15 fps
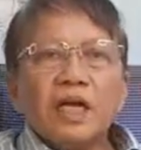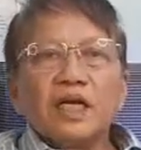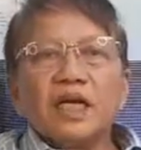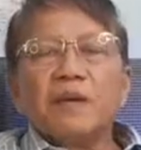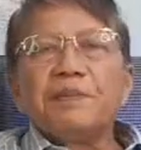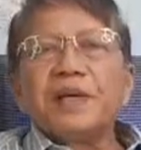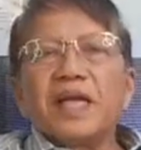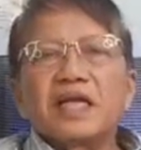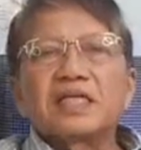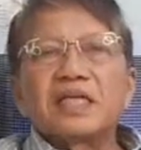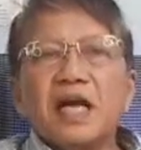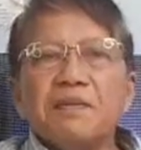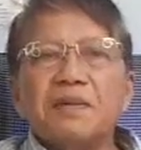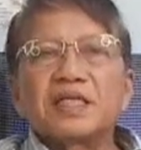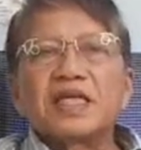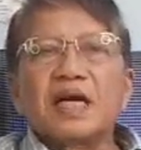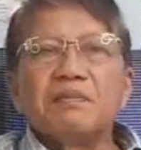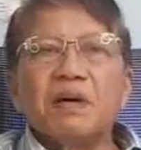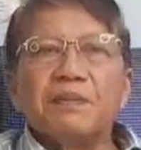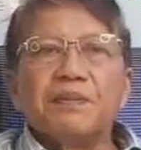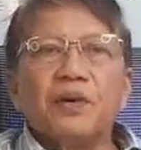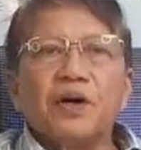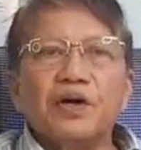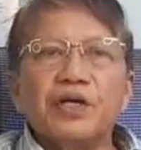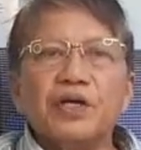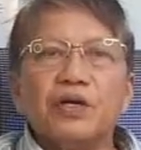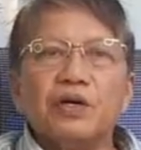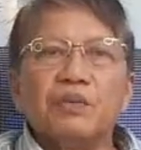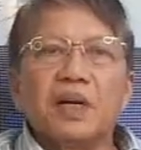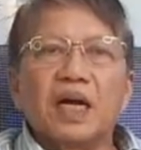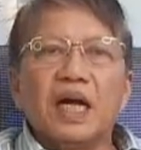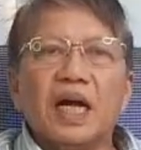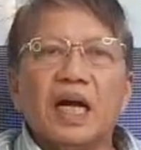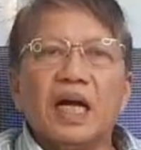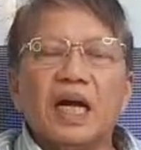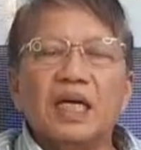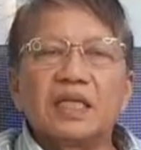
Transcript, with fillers: na pinagsama-sama po yung mga